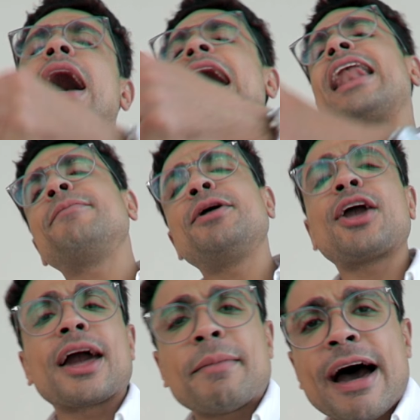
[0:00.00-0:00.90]
اهلا
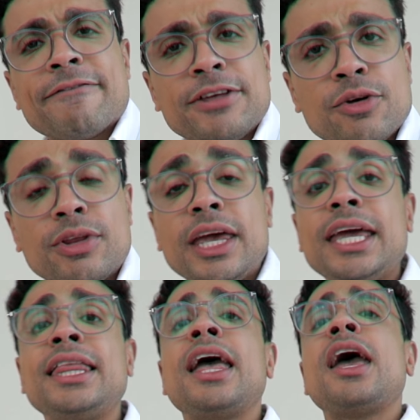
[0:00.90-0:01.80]
بيك يا جماعه في فيديو
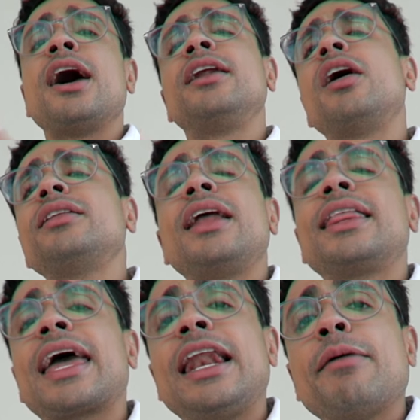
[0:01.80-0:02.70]
جديد النهارده
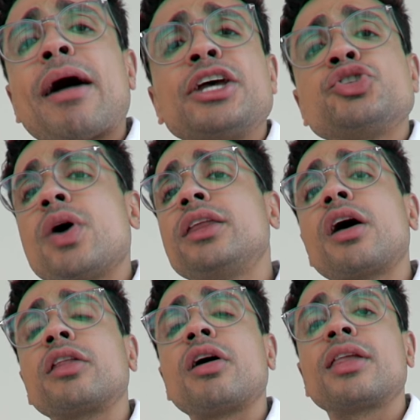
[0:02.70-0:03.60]
هنتكلم عن شويه
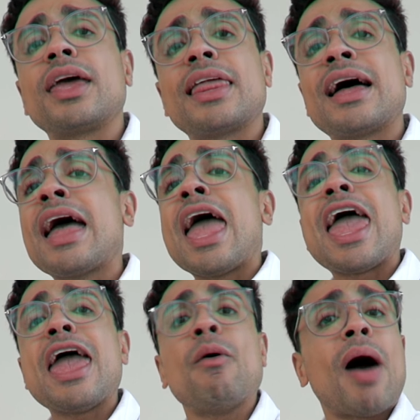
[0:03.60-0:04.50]
غلطات كده
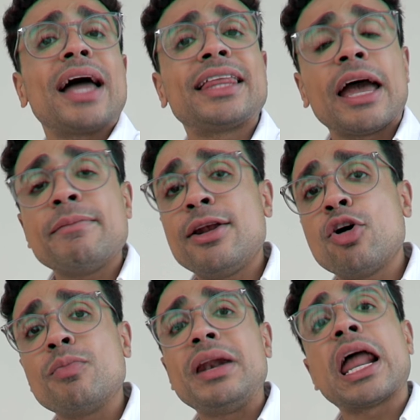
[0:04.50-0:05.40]
اوعى
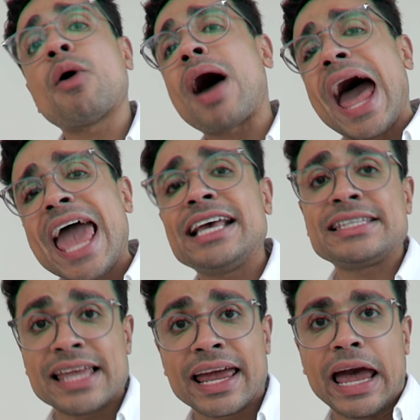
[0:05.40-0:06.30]
تعملهم لو
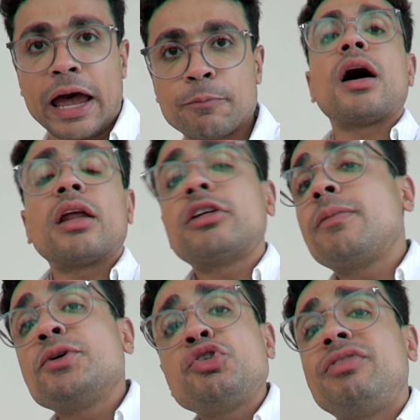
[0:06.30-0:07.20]
عايز تنجح
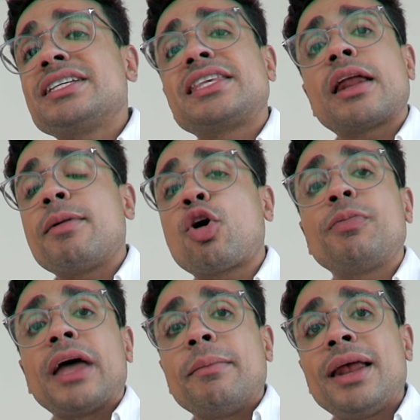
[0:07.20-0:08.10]
غلطات بشوف ناس كتير منكم
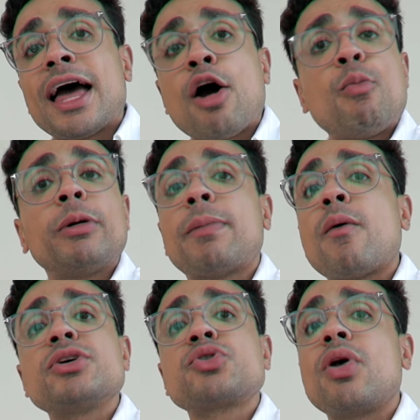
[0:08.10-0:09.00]
بتعملها
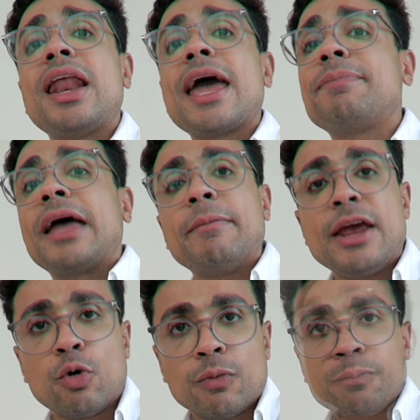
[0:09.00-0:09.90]
وبتبوظ كل اللي هي
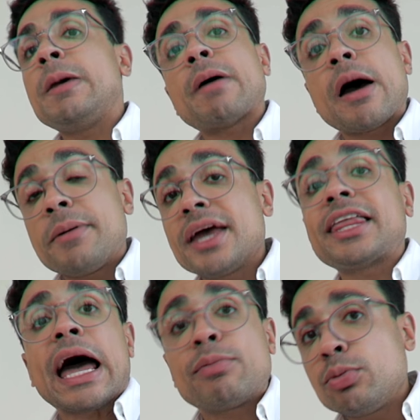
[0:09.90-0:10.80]
بتعمله بيبقى
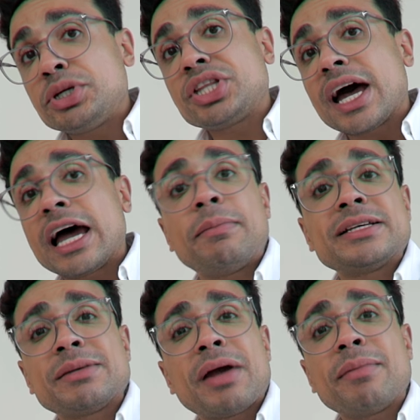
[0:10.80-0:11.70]
بيتعب وبيشتغل
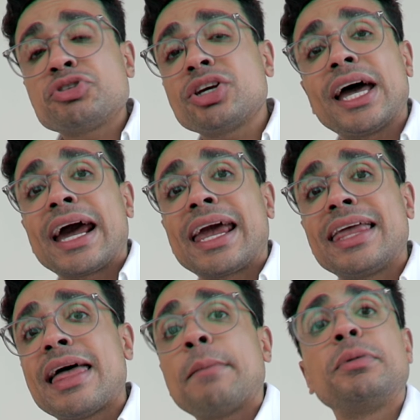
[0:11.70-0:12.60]
بس بيعمل شويه حاجات
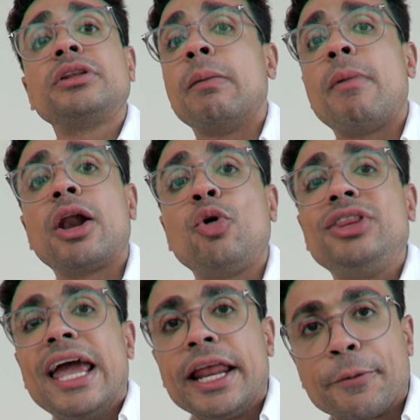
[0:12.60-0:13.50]
كده بتدمر له
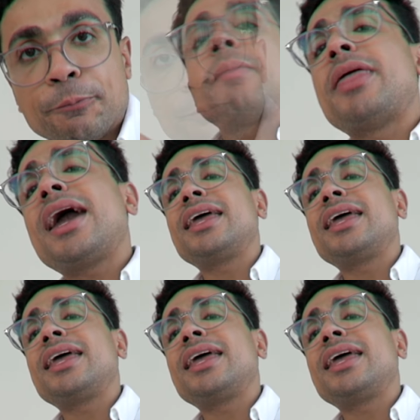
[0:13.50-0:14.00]
الدنيا مبدئيا